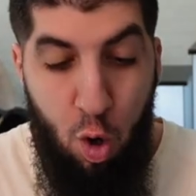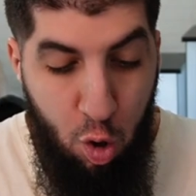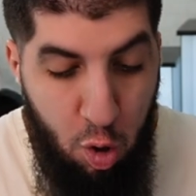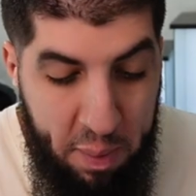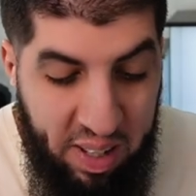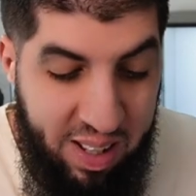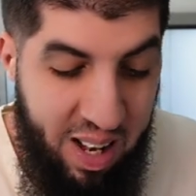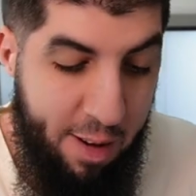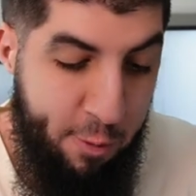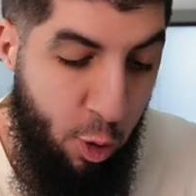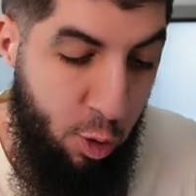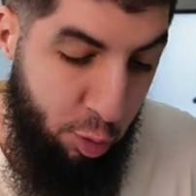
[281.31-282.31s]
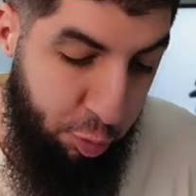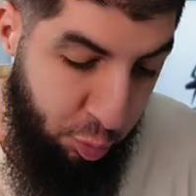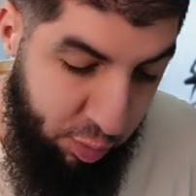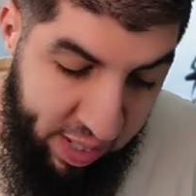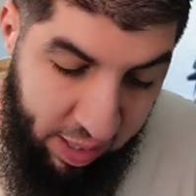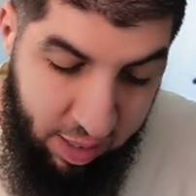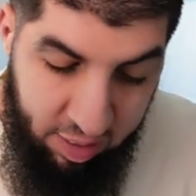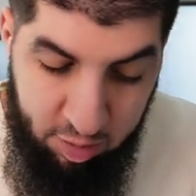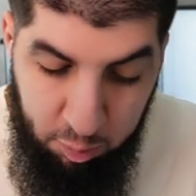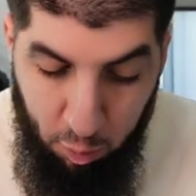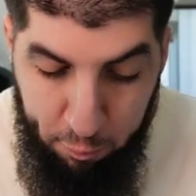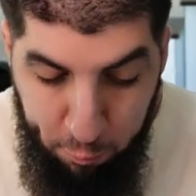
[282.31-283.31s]
Le mec, il avait encore son tag
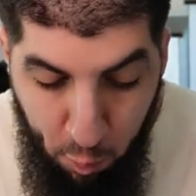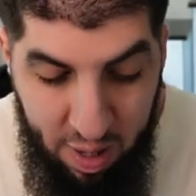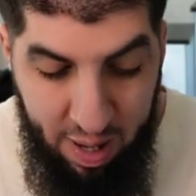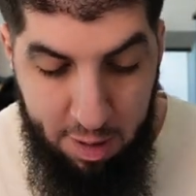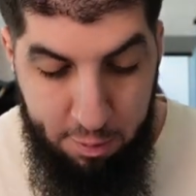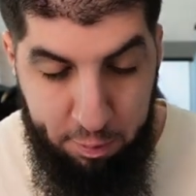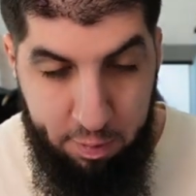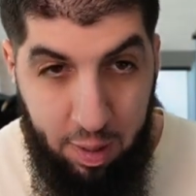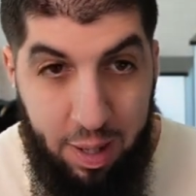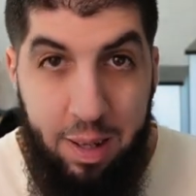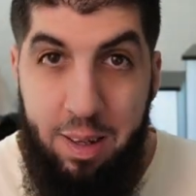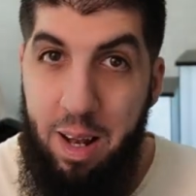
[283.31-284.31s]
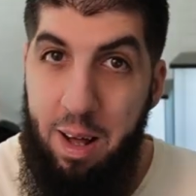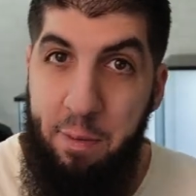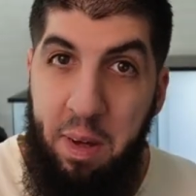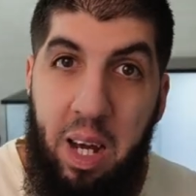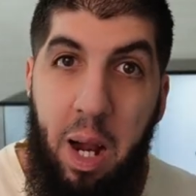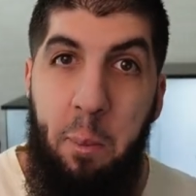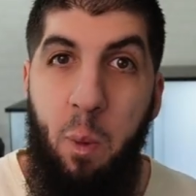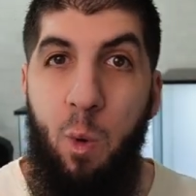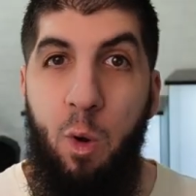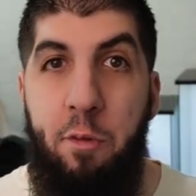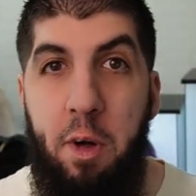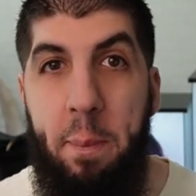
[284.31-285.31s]
quasiment full life. Il avait également
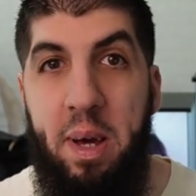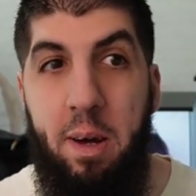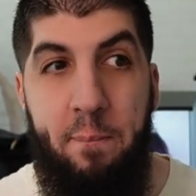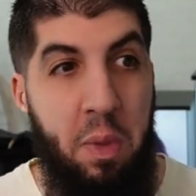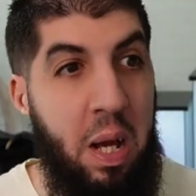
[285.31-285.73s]
le VB.